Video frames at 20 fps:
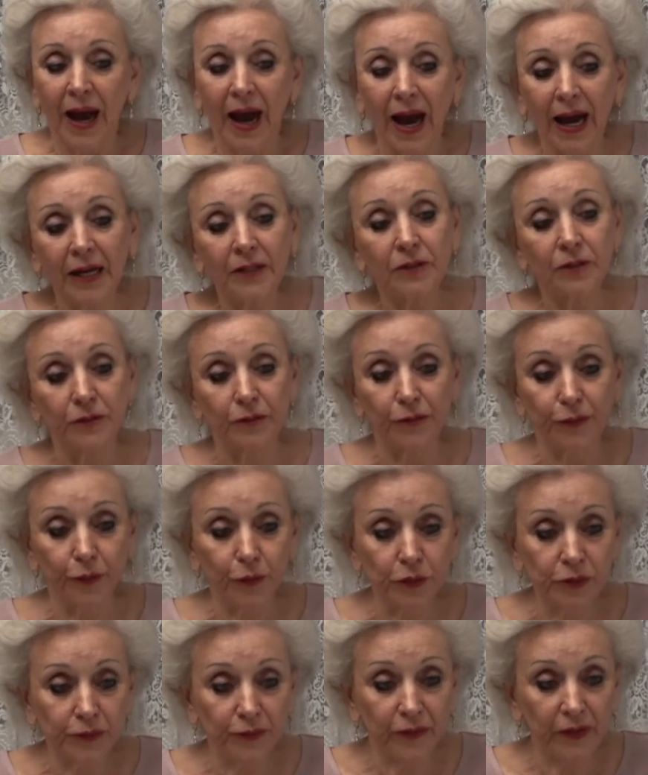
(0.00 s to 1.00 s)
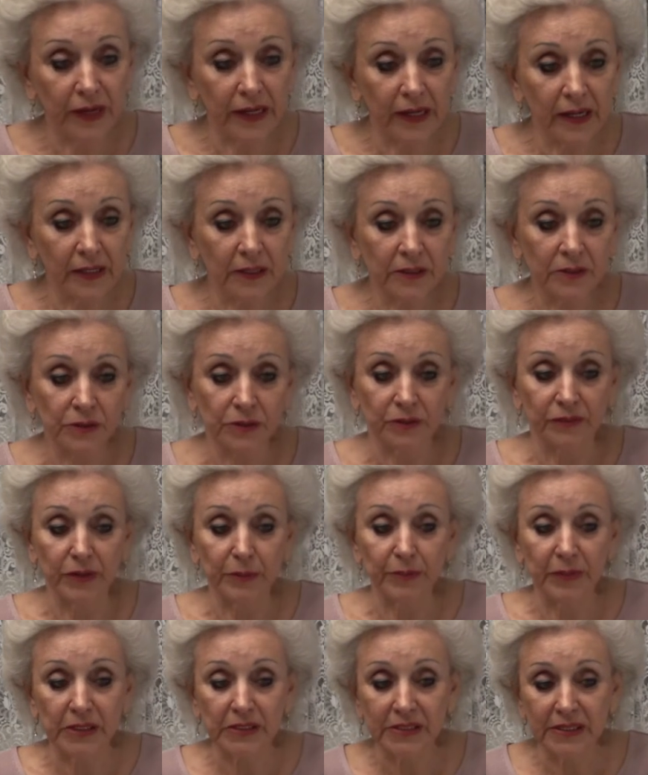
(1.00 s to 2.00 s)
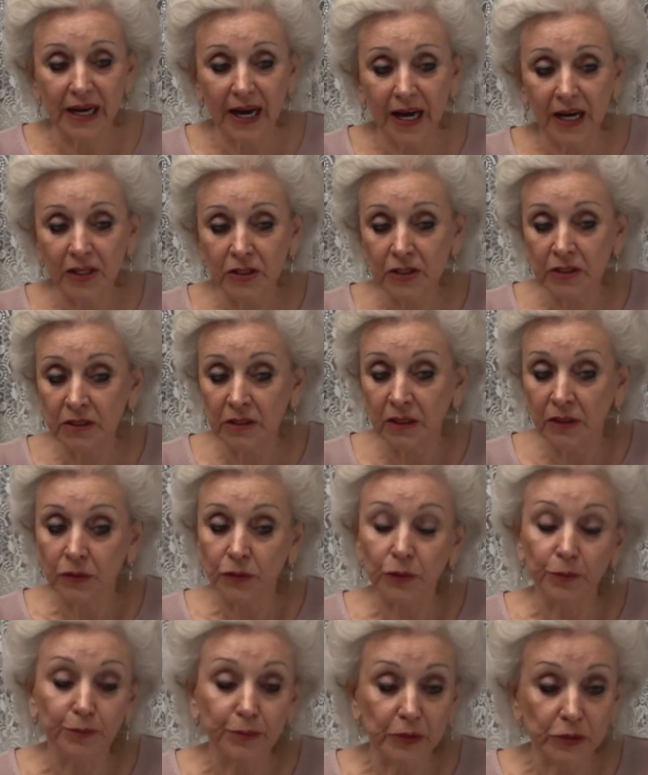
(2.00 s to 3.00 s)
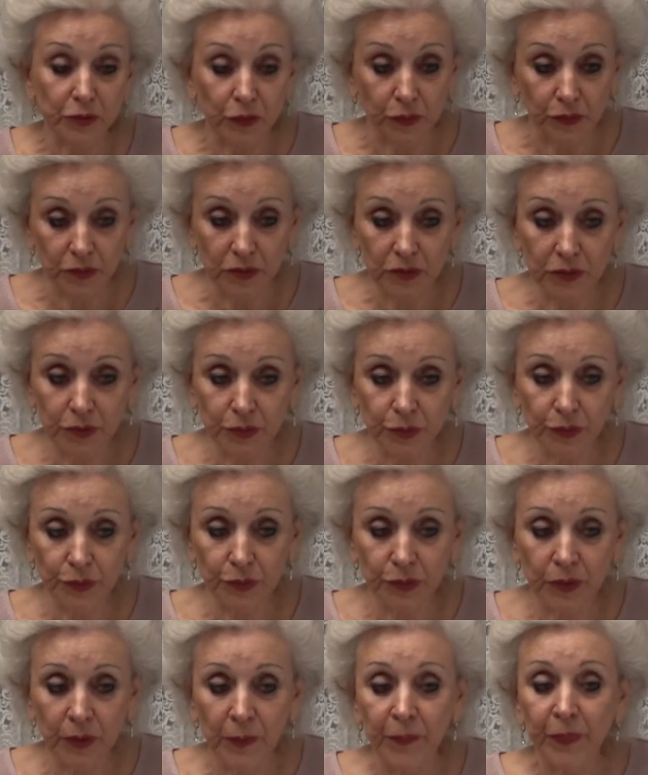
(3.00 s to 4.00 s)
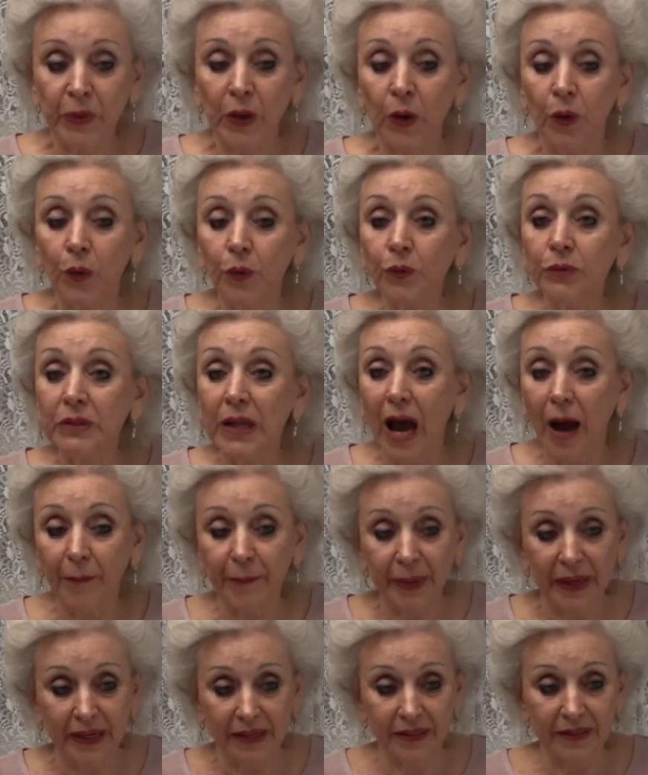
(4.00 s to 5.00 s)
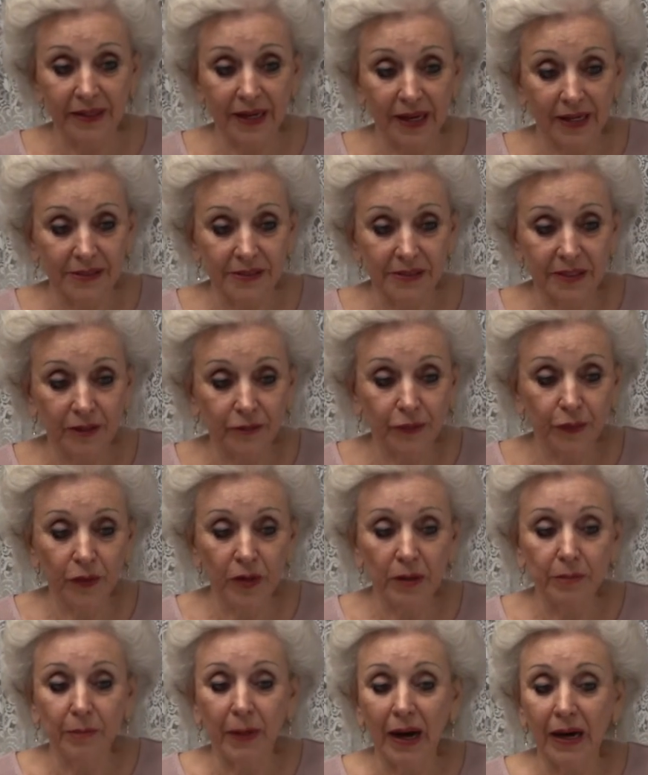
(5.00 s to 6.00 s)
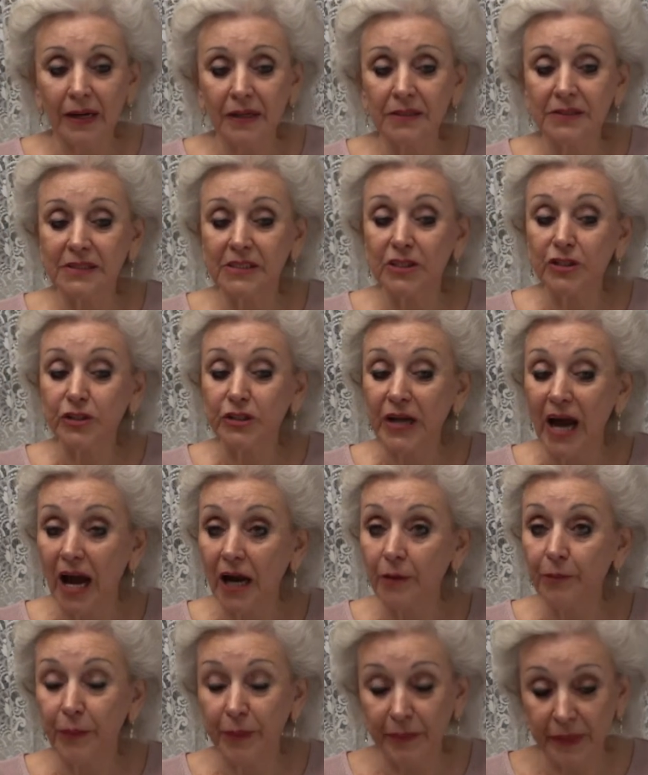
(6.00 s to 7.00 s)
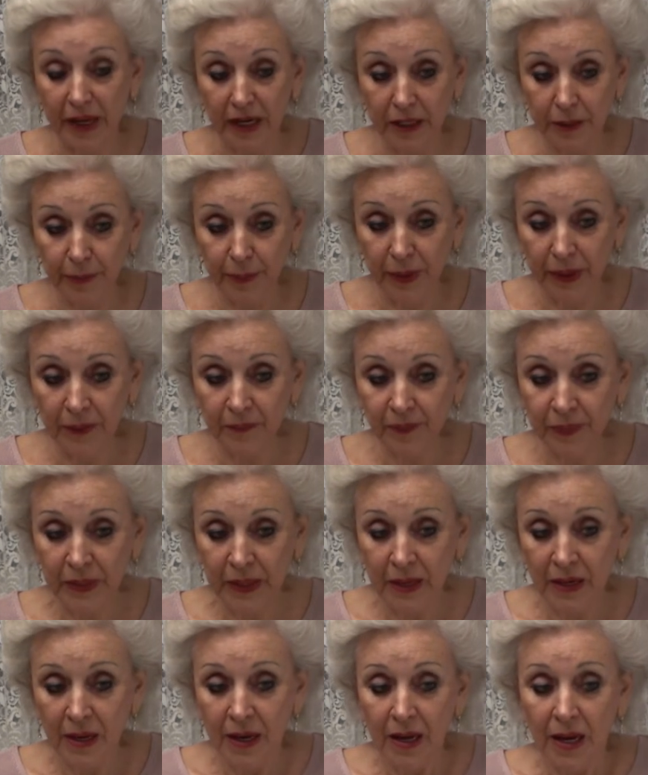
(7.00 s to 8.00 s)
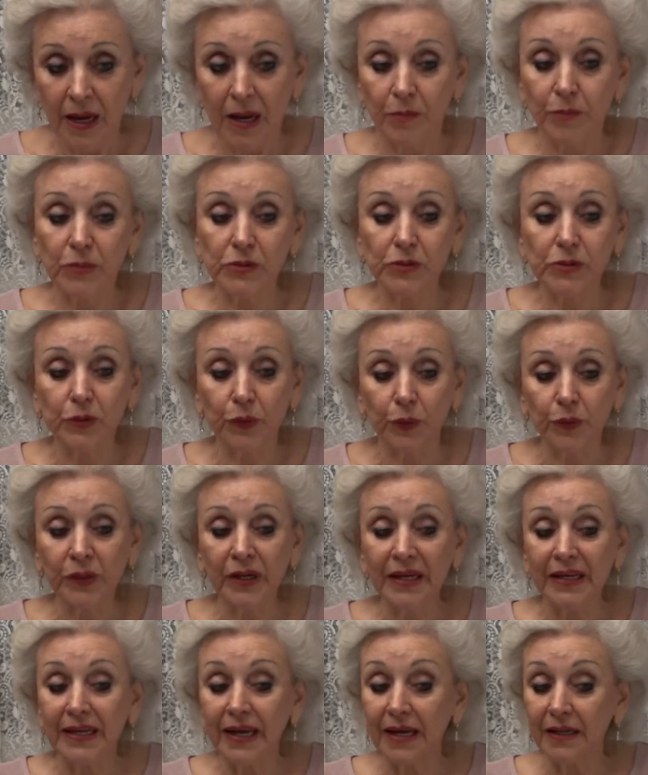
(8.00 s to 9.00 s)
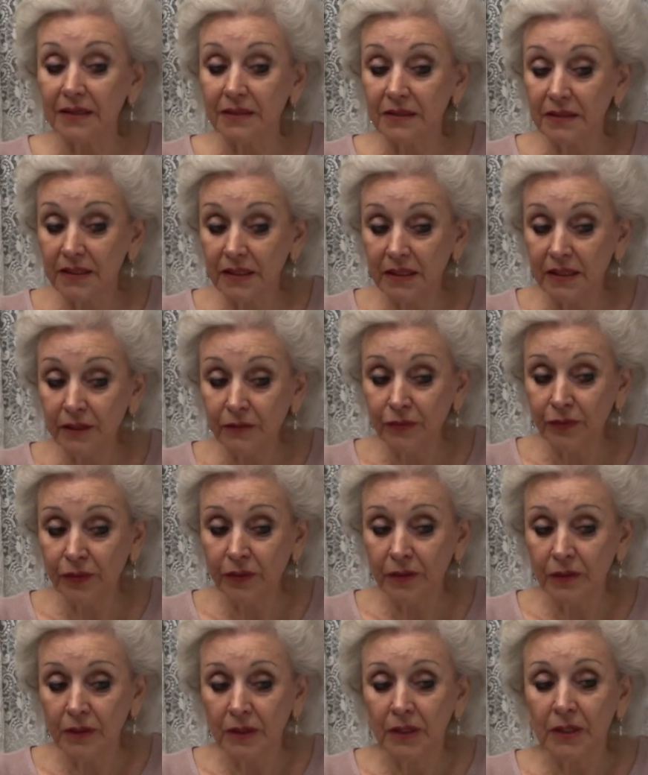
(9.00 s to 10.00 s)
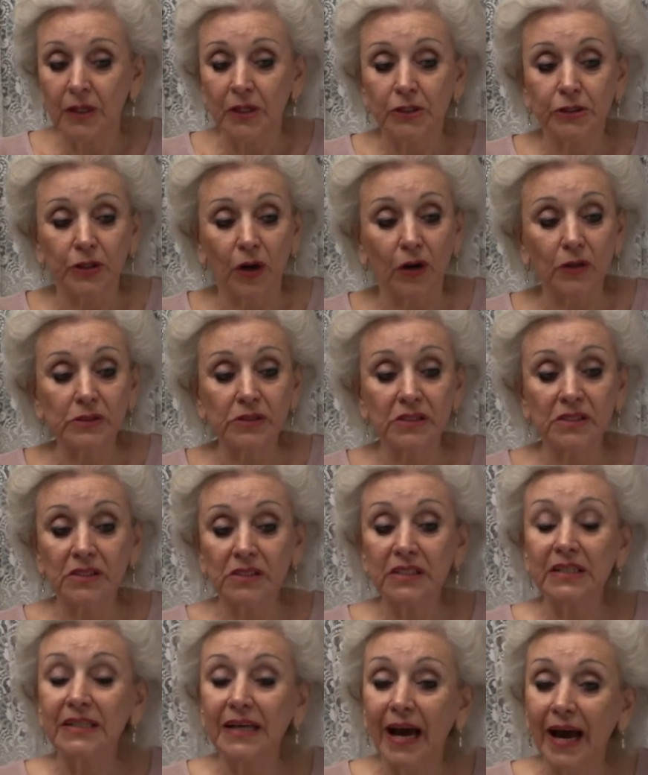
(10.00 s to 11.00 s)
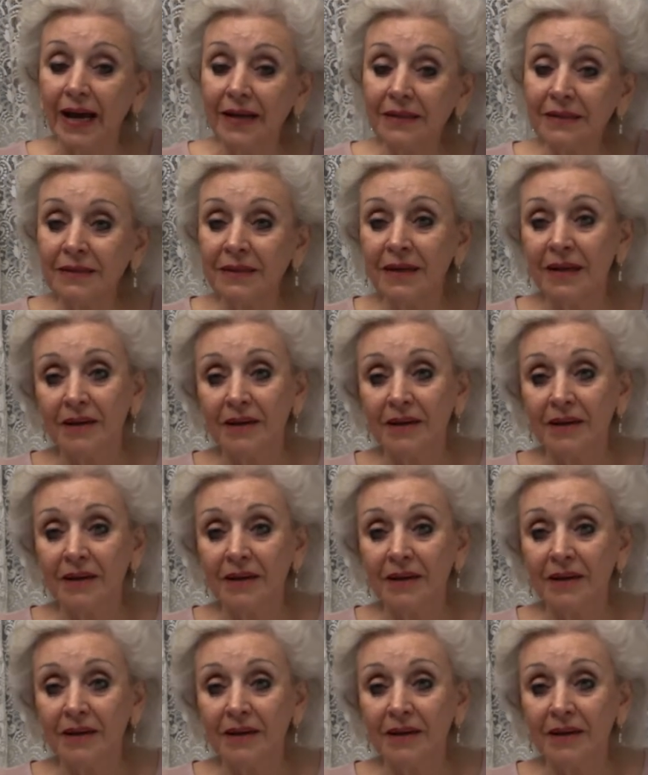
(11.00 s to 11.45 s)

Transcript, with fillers: Hand- und Fußpflege sowie Massagen tun besonders gut. Unabhängigkeitsgefühle machen sich stark bemerkbar. Emotionen gehen tief. Schauen Sie sich an,